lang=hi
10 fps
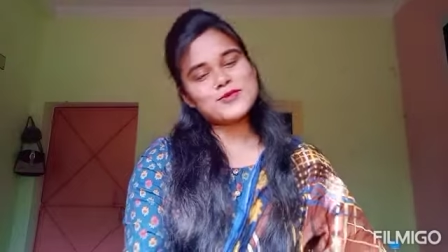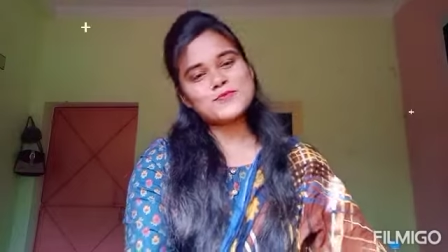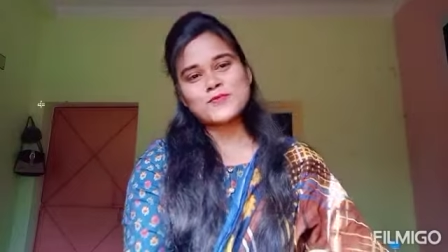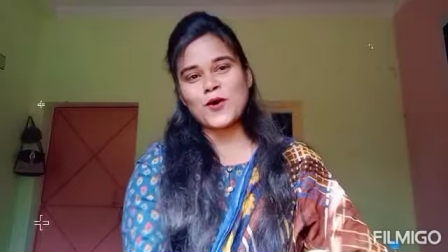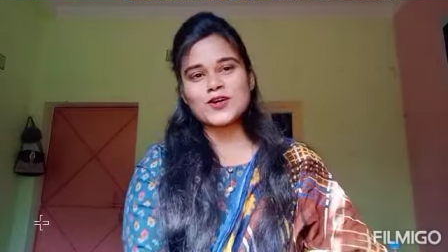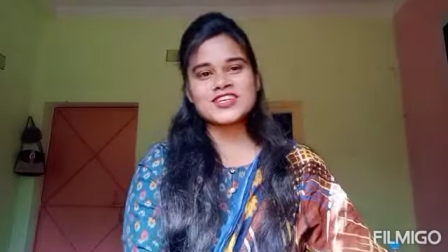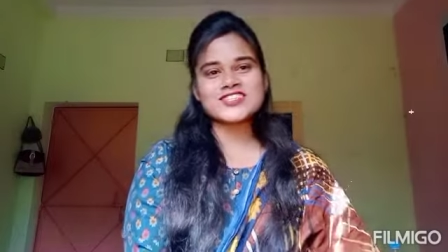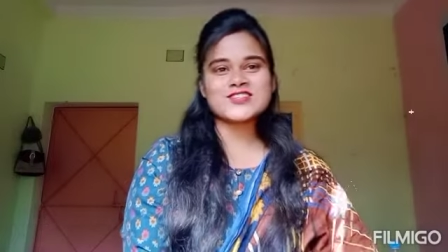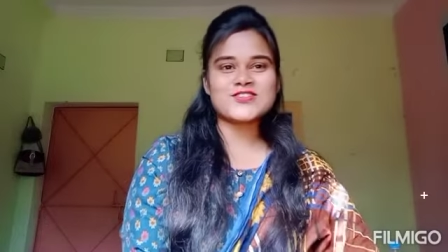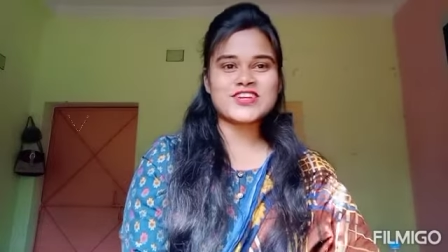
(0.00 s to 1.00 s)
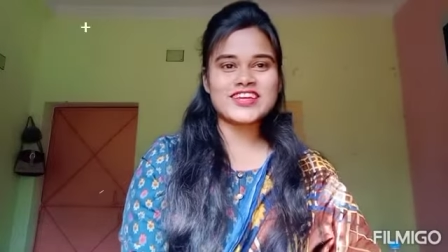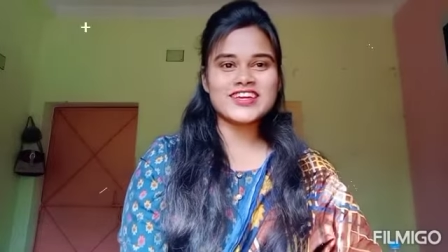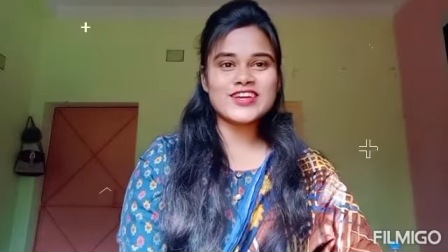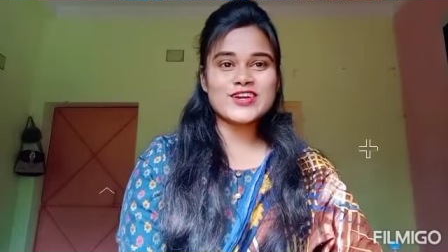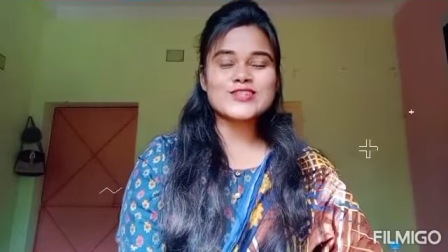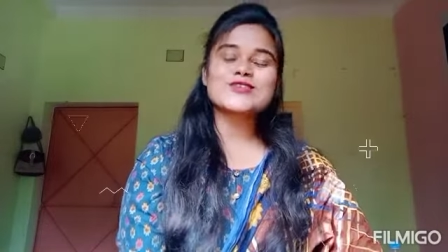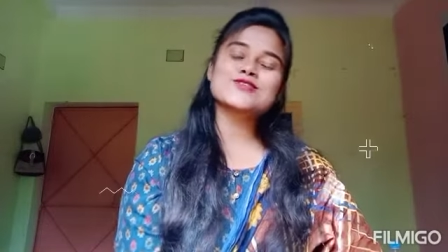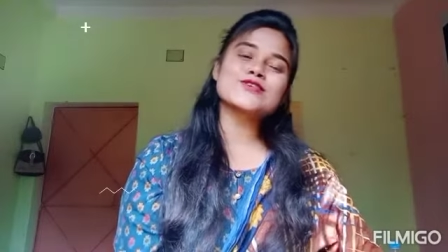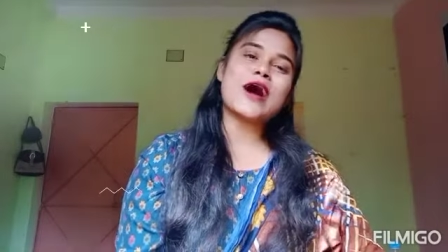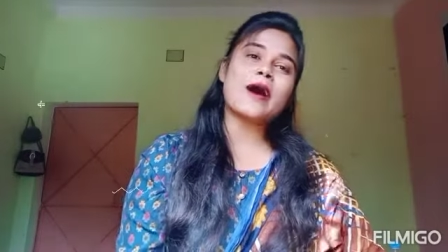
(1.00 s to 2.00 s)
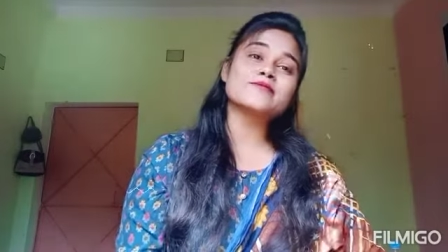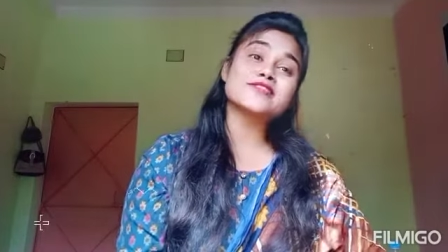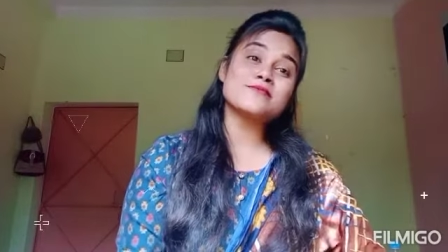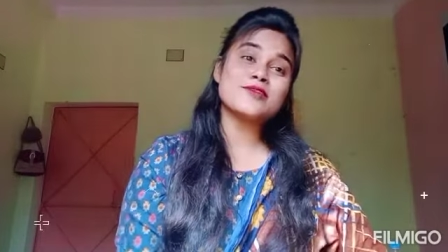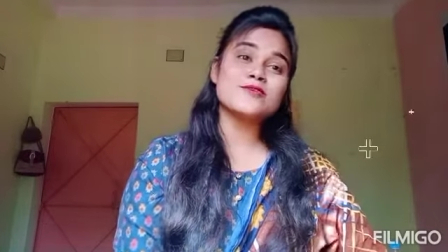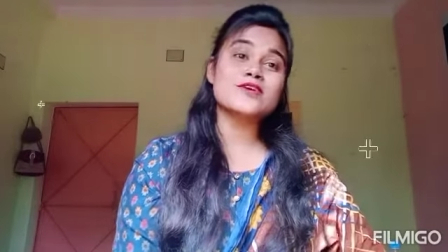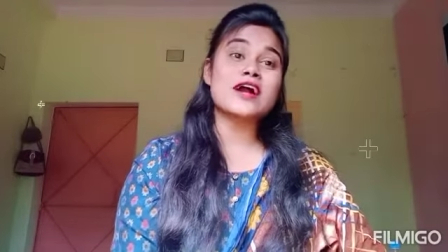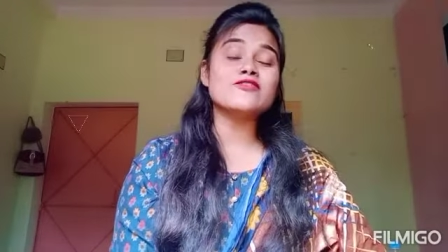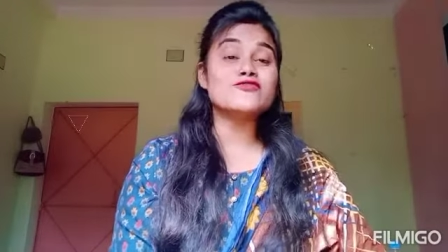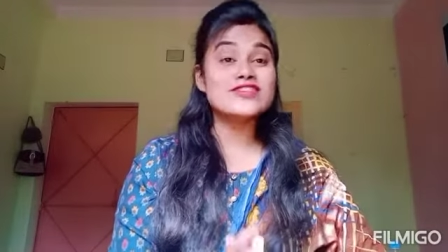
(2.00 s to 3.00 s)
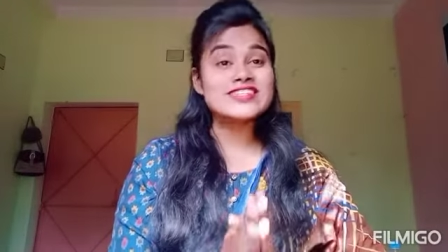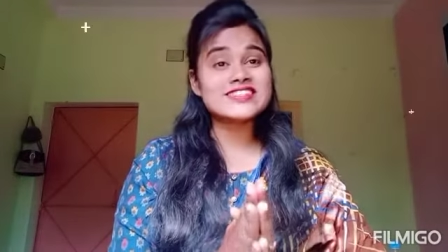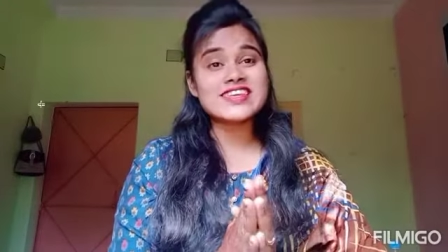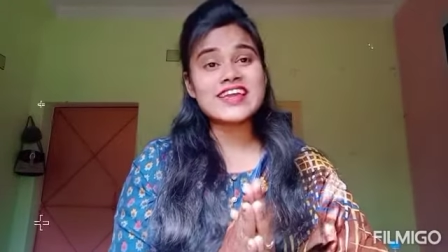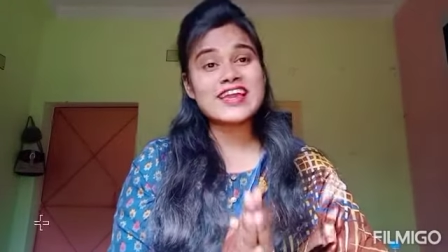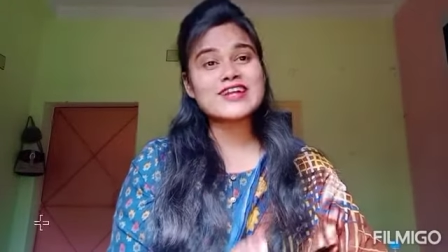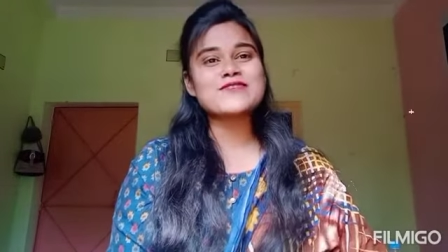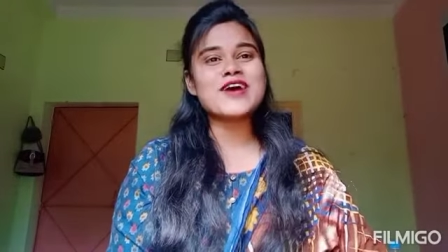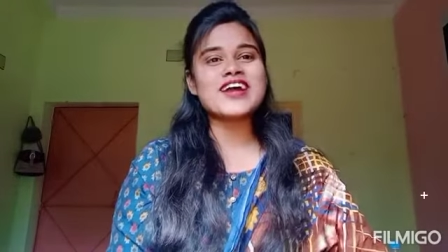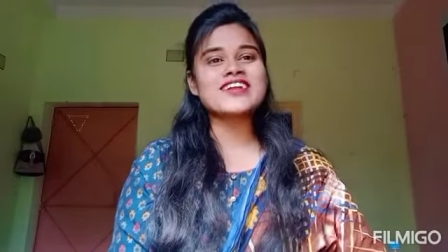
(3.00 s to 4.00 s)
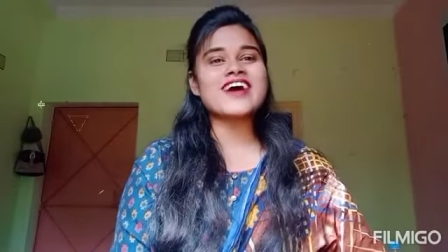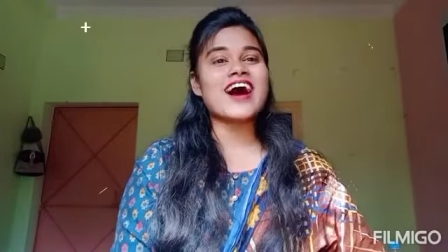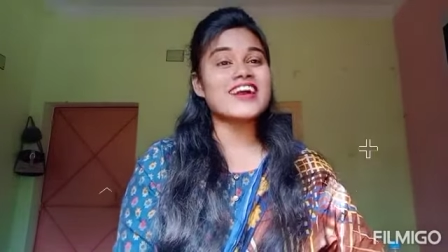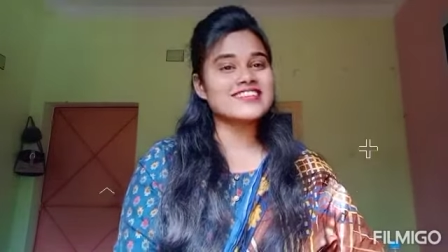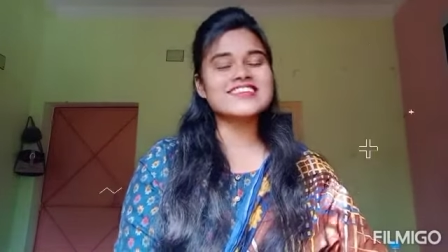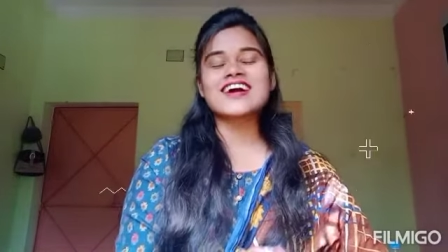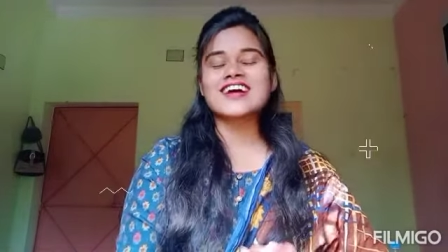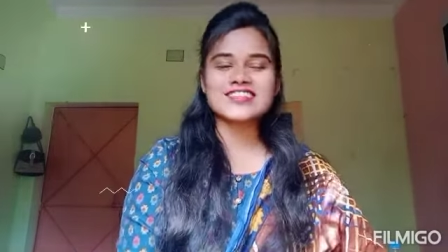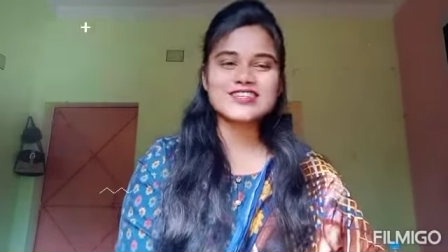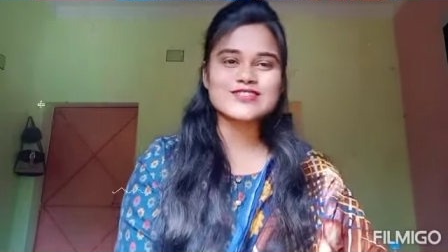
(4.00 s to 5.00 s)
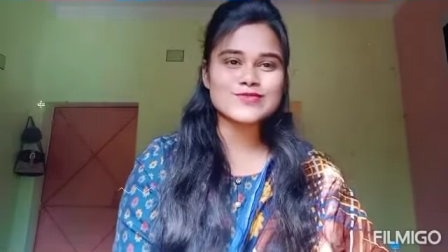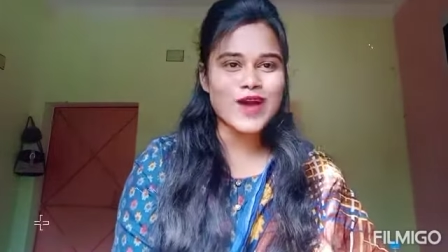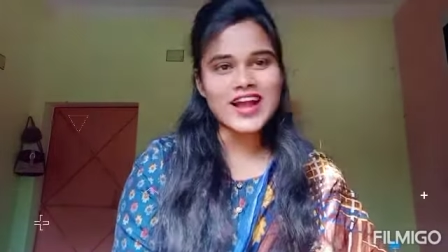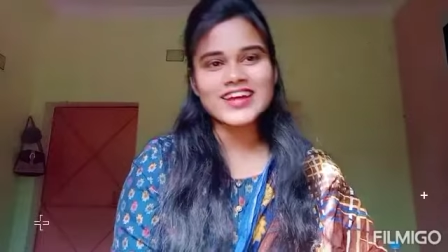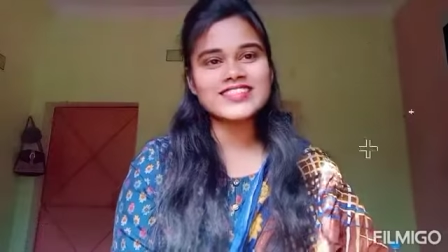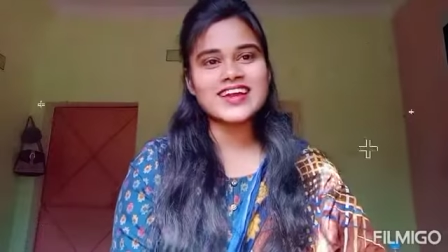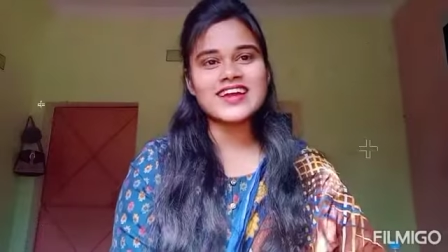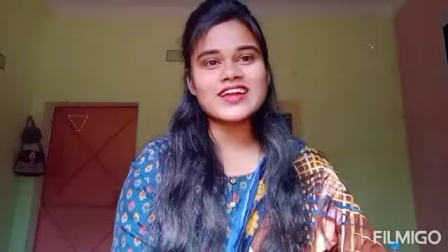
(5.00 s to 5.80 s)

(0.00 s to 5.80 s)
बहुत अच्छे होंगे दोस्तों आप सभी लोगों का फिर से एक बार हार्दिक हार्दिक स्वागत है